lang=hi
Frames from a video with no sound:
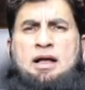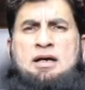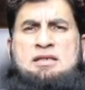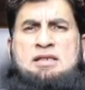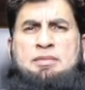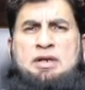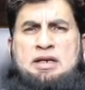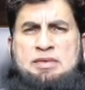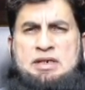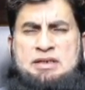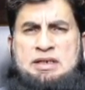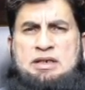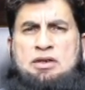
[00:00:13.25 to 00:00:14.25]
अस्सलाम वालेकुम
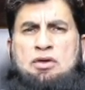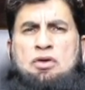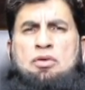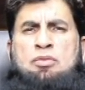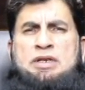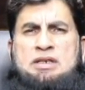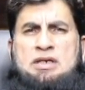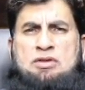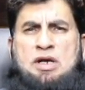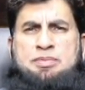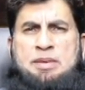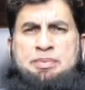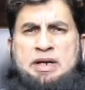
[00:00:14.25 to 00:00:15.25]
नाजीन उम्मीद
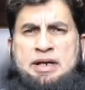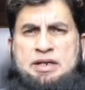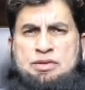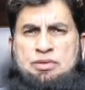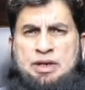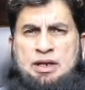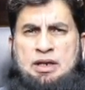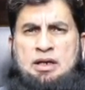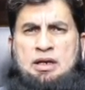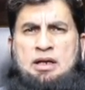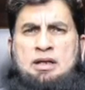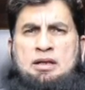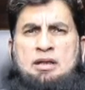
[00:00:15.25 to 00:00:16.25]
करता हूँ आप सब खैरियत होंगे
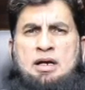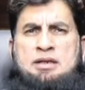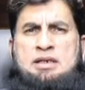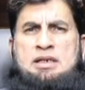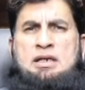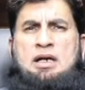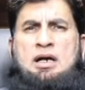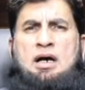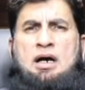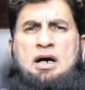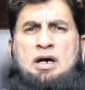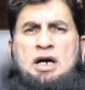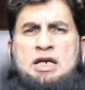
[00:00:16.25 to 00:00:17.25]
नाजीन
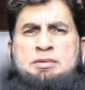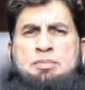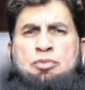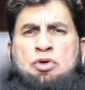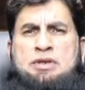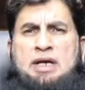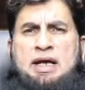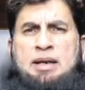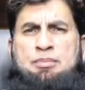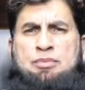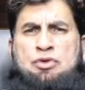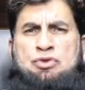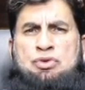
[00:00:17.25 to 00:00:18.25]
आज भी बहुत
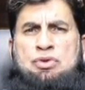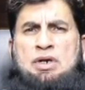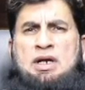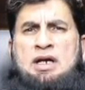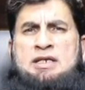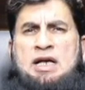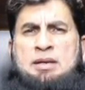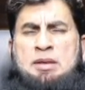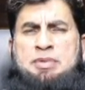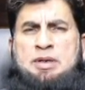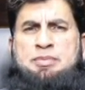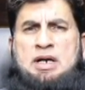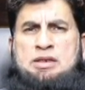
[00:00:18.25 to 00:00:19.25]
अहम मौजू हिजामा
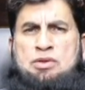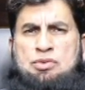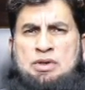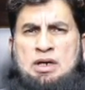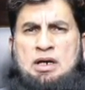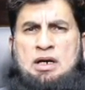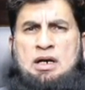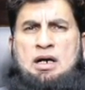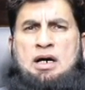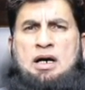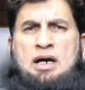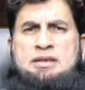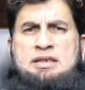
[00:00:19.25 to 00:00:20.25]
पर बात करूँगा
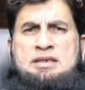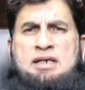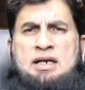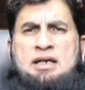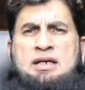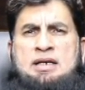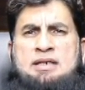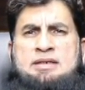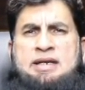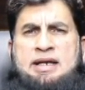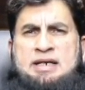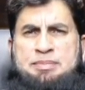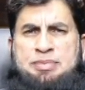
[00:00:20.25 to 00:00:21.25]
आज इसका
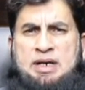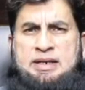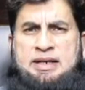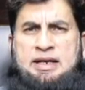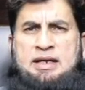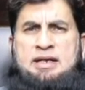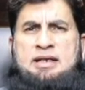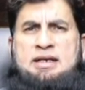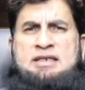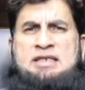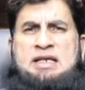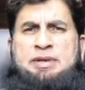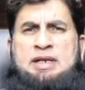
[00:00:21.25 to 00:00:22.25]
सेकंड पार्ट है
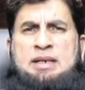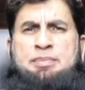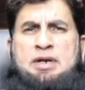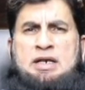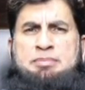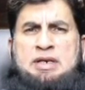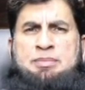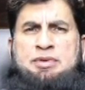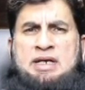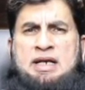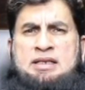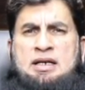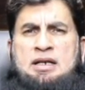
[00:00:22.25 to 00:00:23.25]
इससे पहले पार्ट में
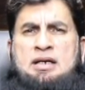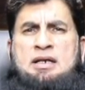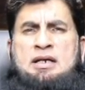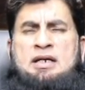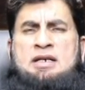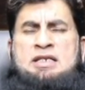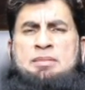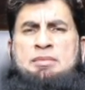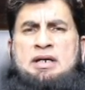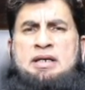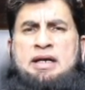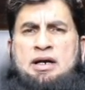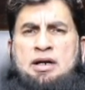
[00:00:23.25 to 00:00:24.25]
बताया था
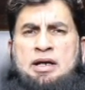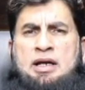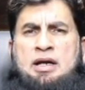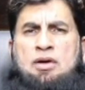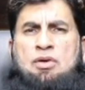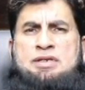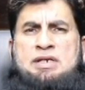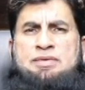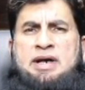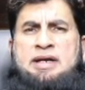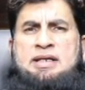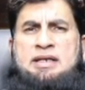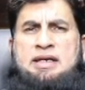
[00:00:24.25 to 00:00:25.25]
हिजामा क्या और इसके
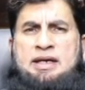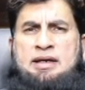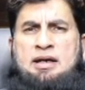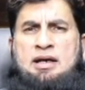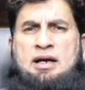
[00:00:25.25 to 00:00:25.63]
फ़ायदे क्या है